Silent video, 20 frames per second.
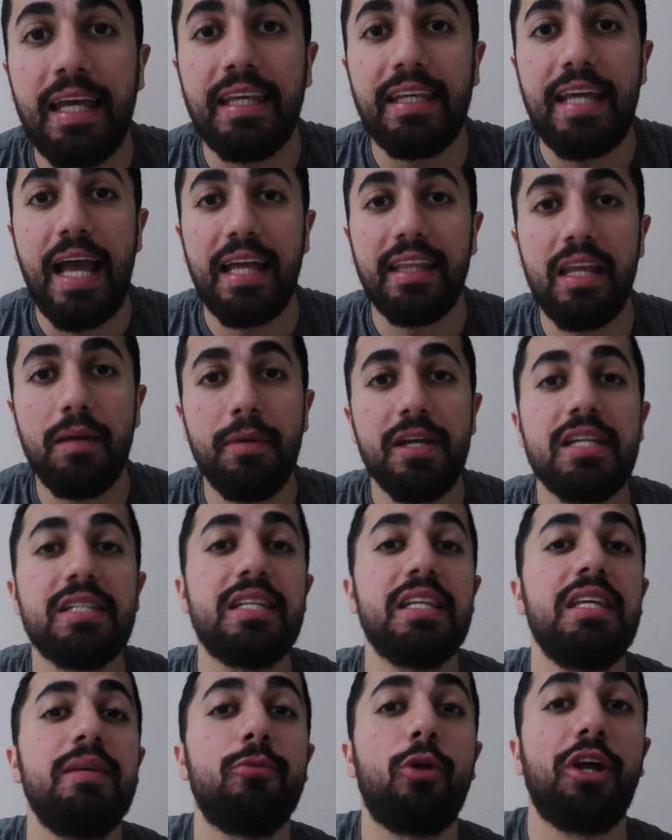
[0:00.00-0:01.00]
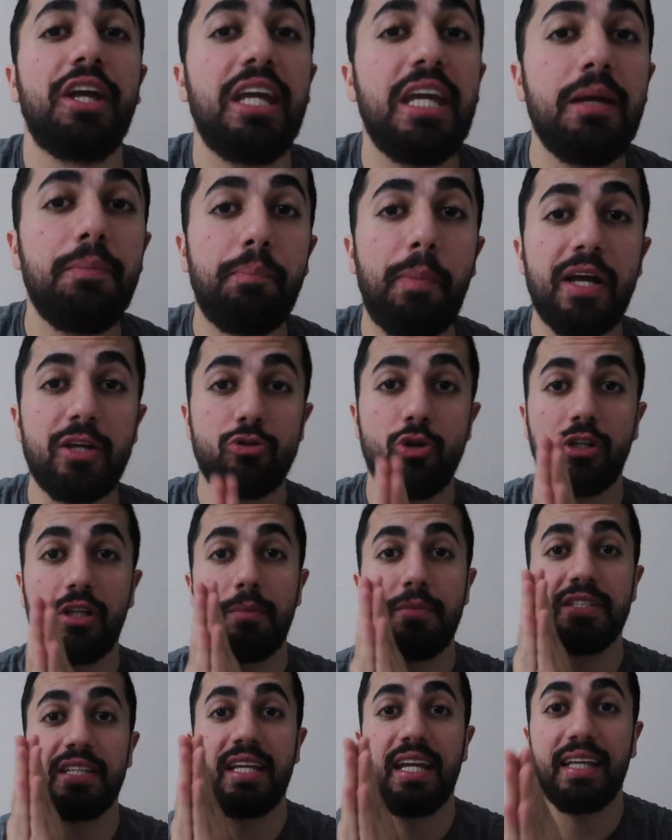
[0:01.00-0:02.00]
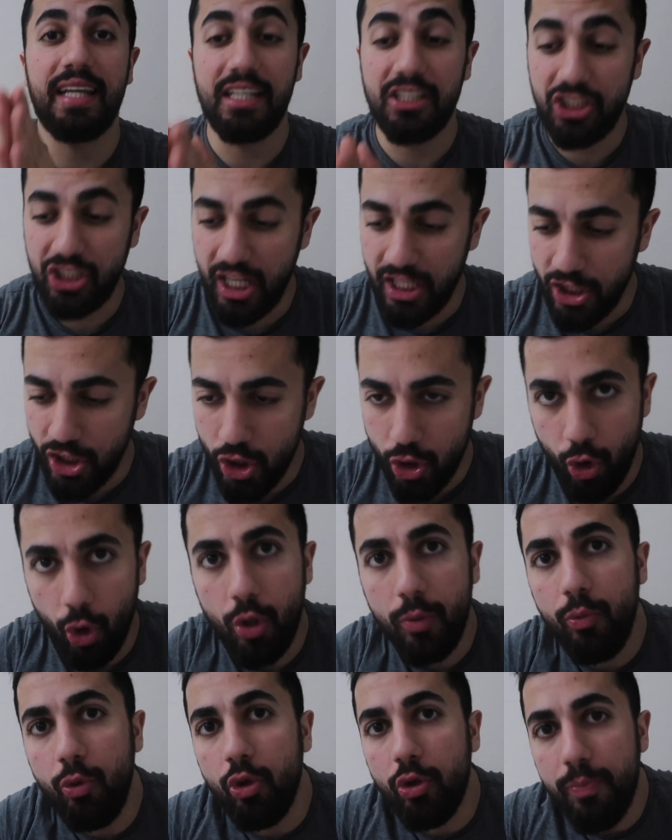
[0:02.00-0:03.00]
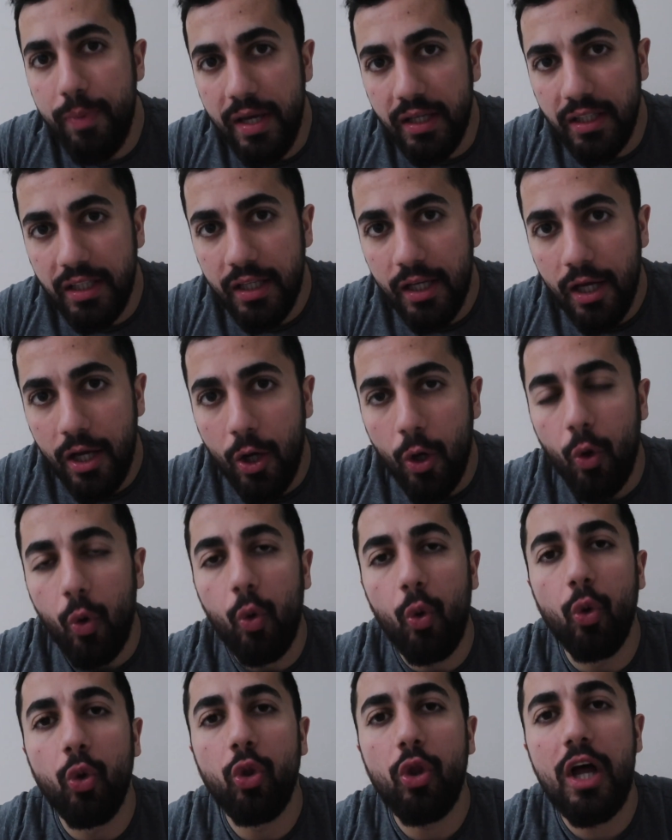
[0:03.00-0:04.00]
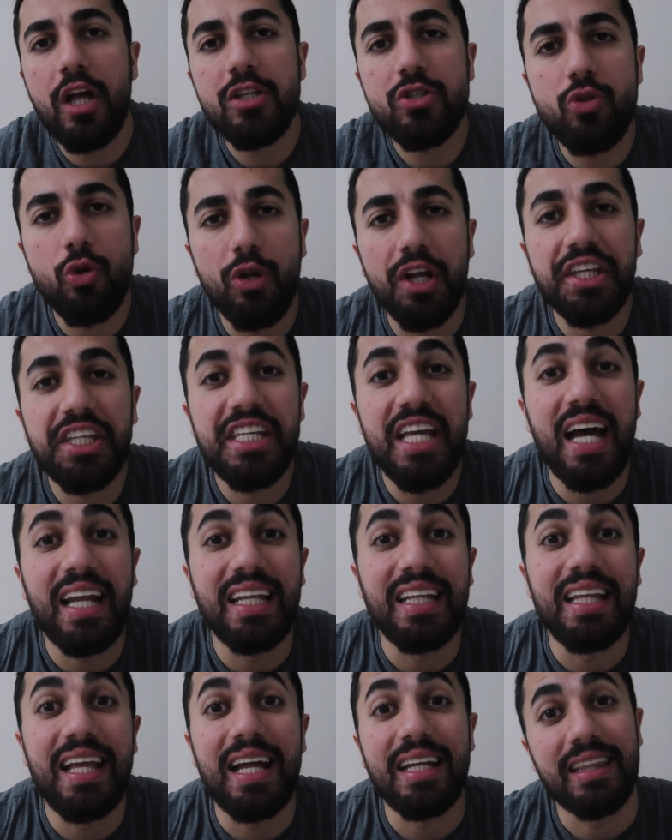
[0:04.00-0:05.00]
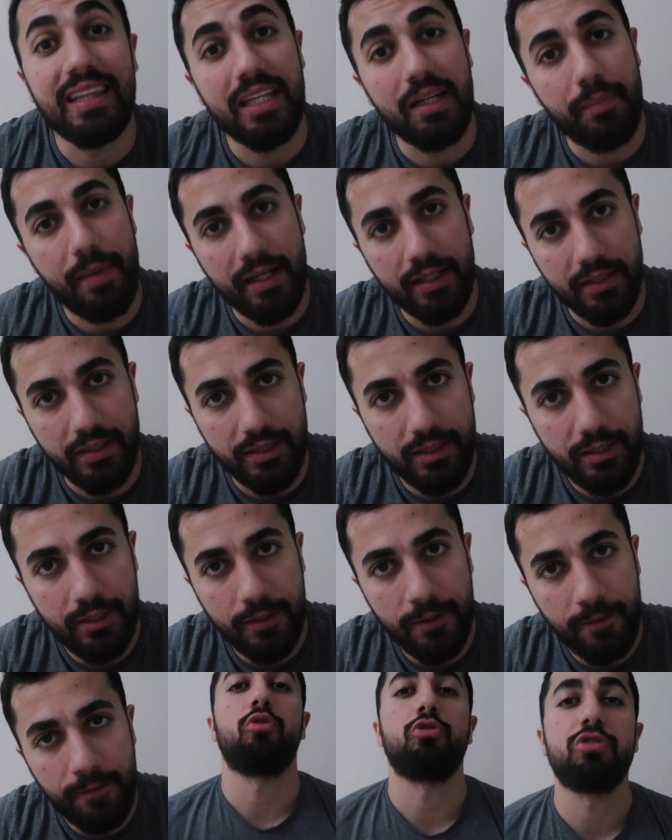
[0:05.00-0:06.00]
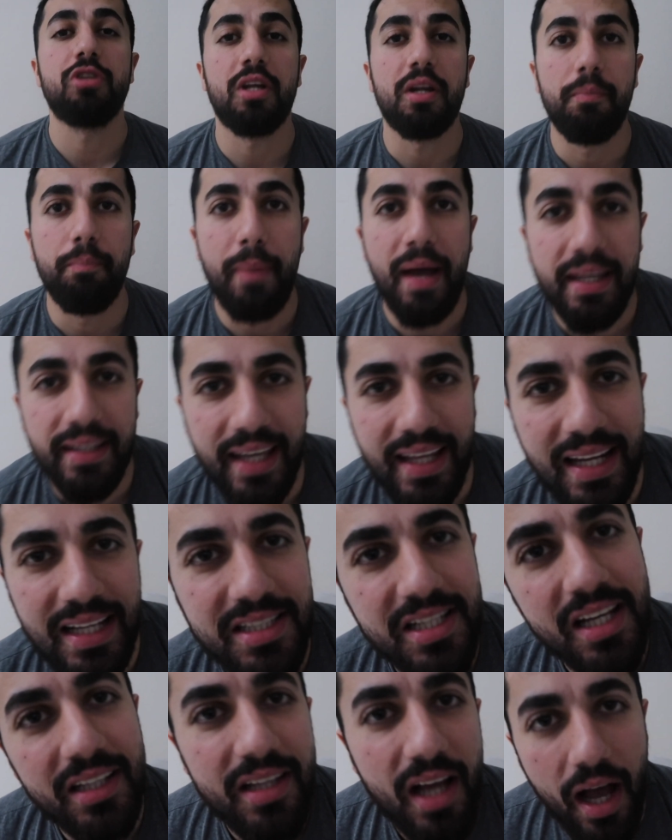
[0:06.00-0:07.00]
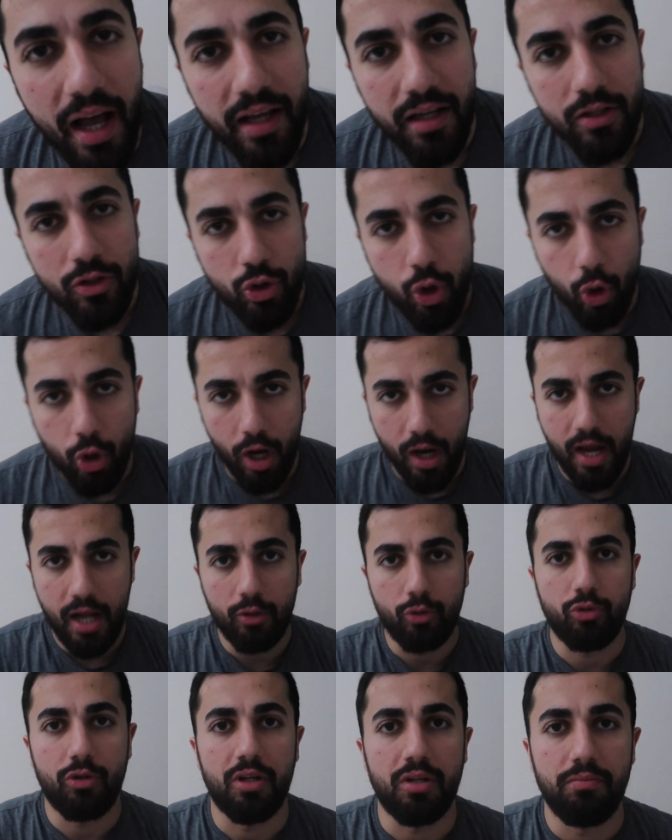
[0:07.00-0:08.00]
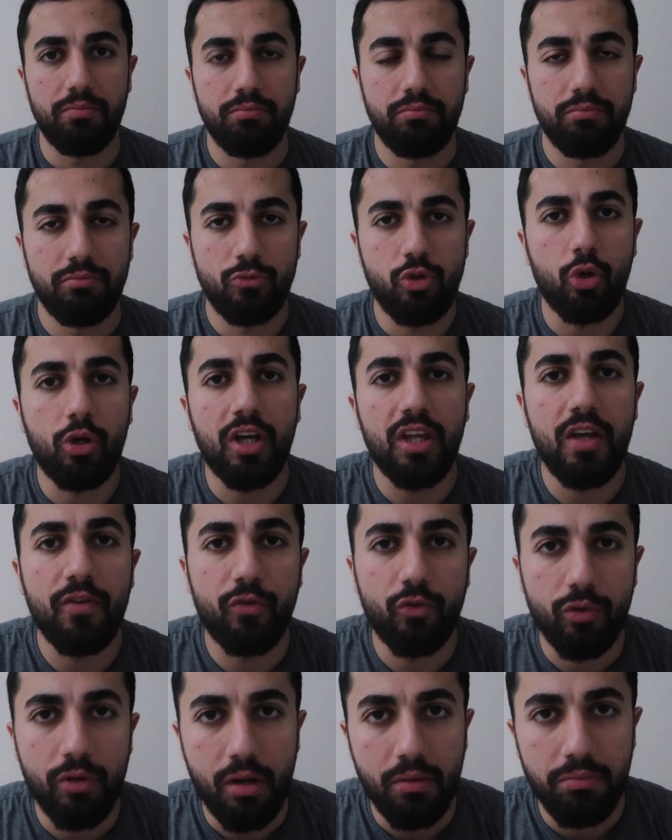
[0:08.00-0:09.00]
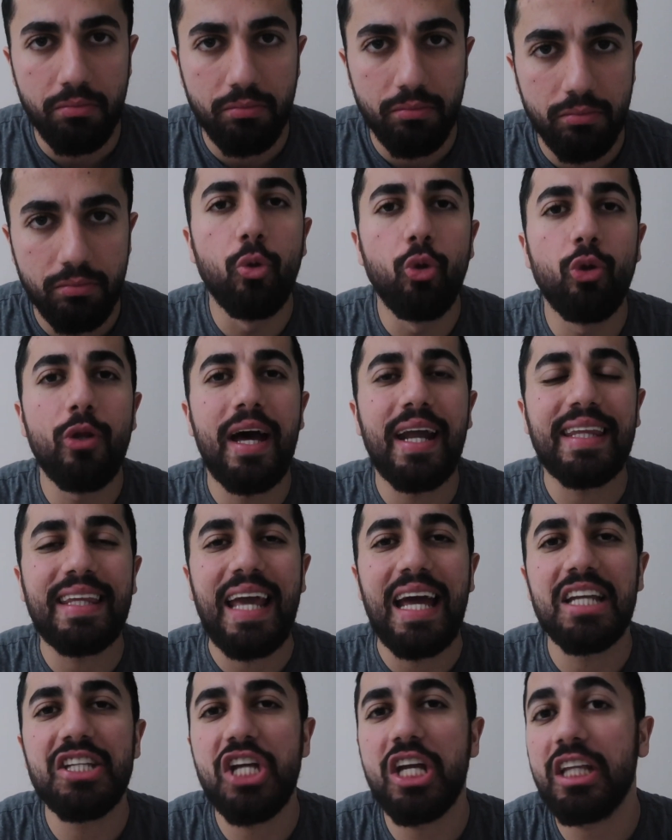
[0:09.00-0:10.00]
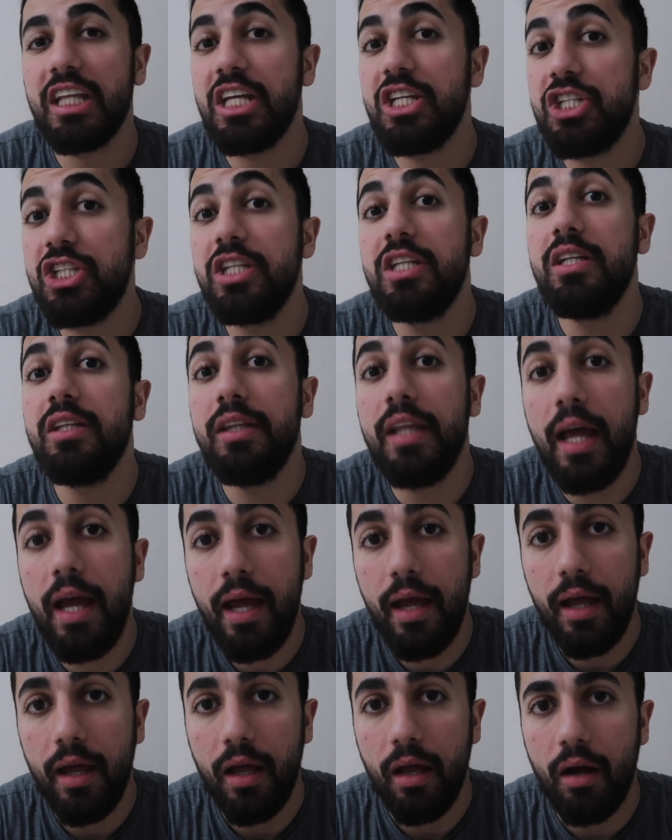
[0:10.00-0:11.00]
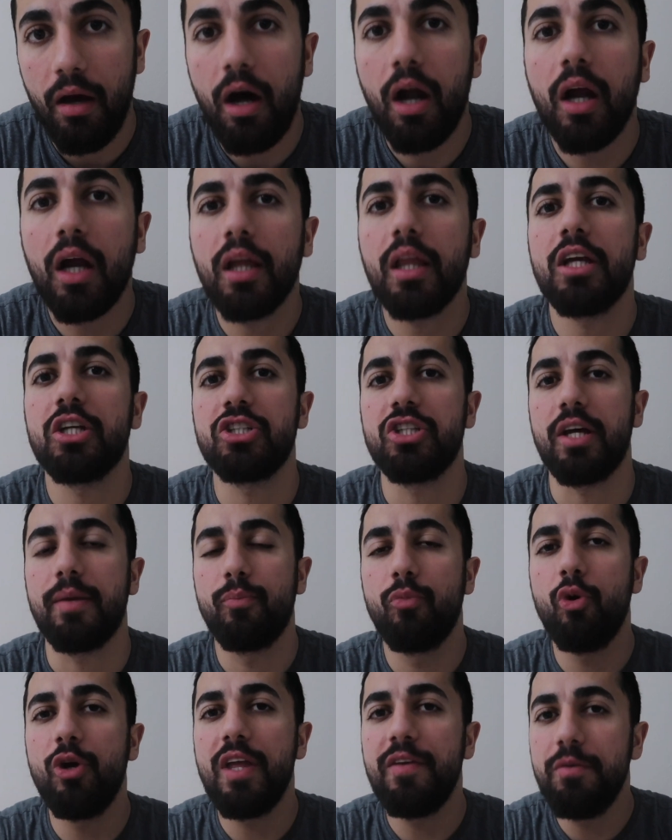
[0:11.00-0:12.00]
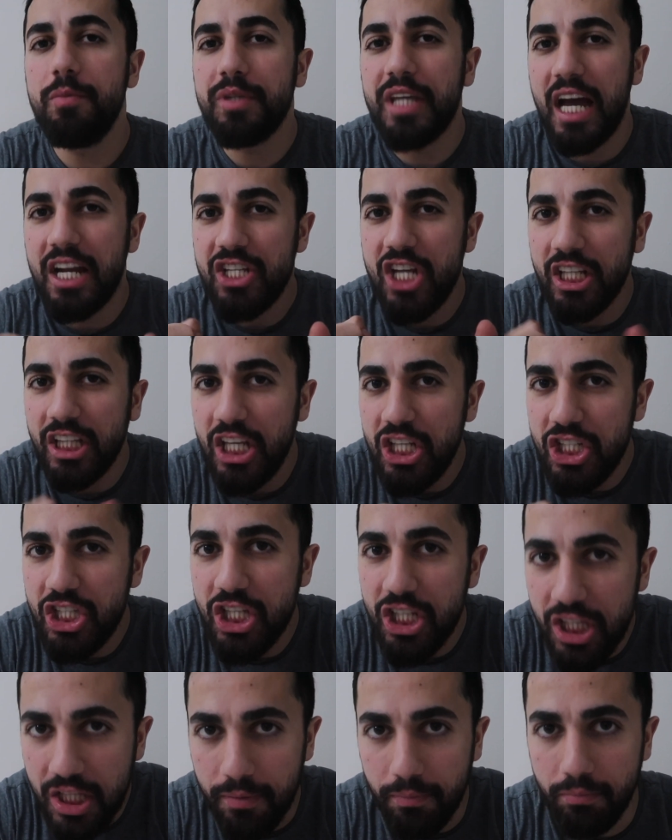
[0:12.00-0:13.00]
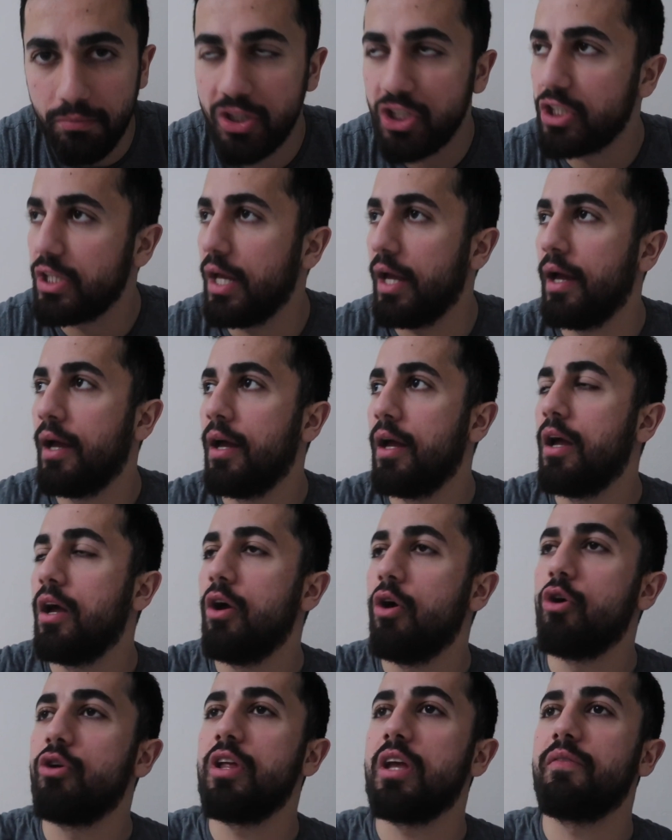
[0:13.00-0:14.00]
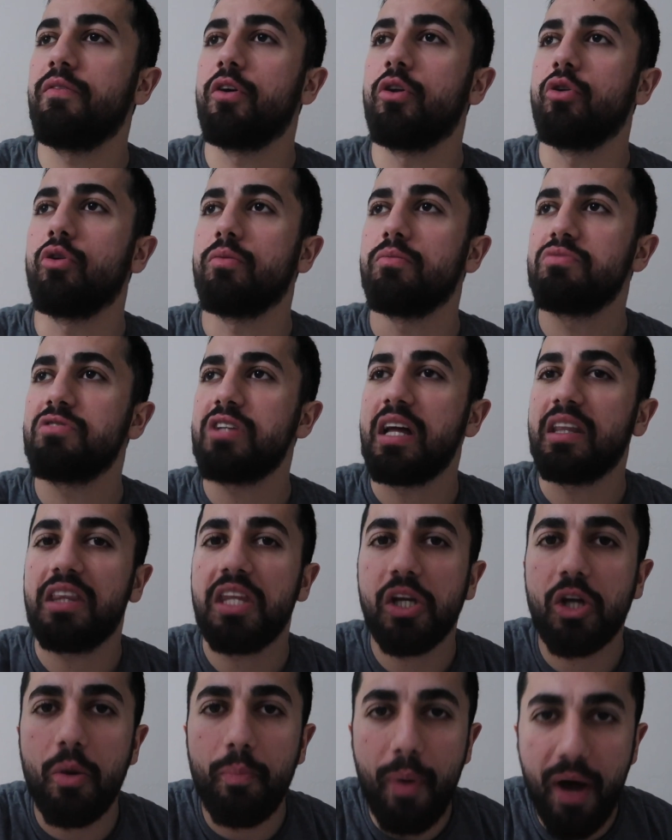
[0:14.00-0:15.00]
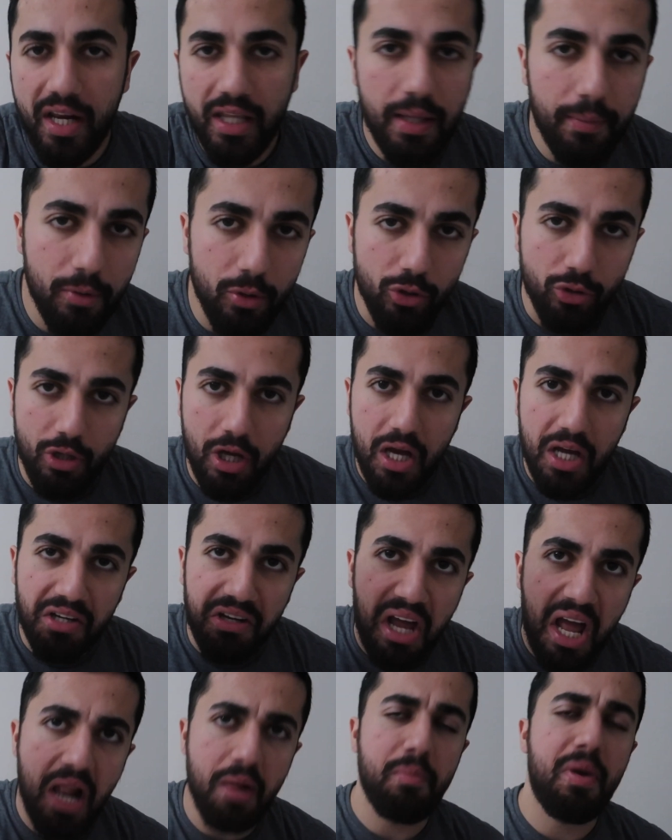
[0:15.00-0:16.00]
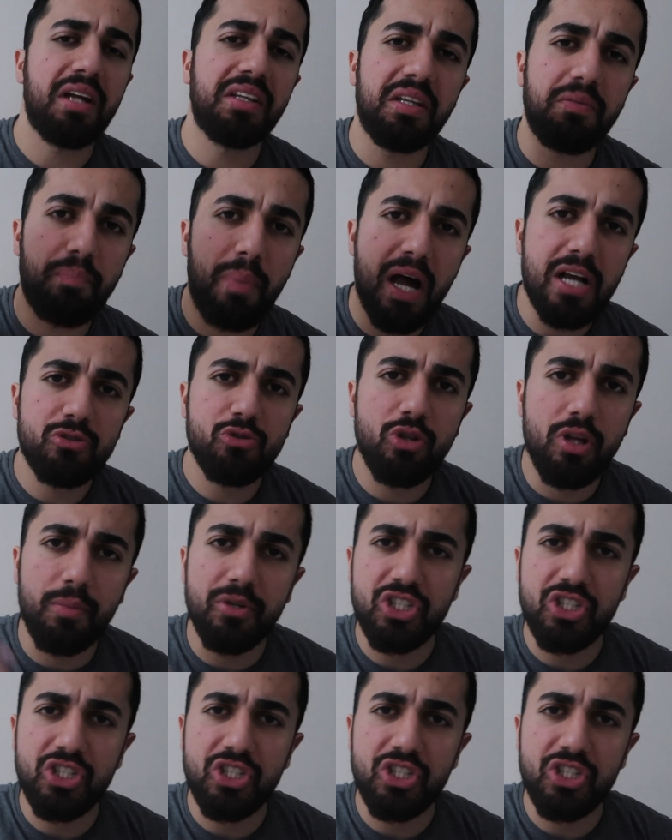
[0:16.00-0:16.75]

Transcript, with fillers: Yani demek istediğim olan ilk başta odaklanmanız gereken şey ciroyu büyütmek, ondan sonra karlılığı arttırmaktır. Dostlarım ben geleceğe dair çok hayal kurarım. Çok hedef kurarım. Bunlar gerçekleştiğinde arkadaşlar bu hedefimi gerçekleştirdim. İşte örnek veriyorum Santiago Bernabeu'da Real Madrid Barcelona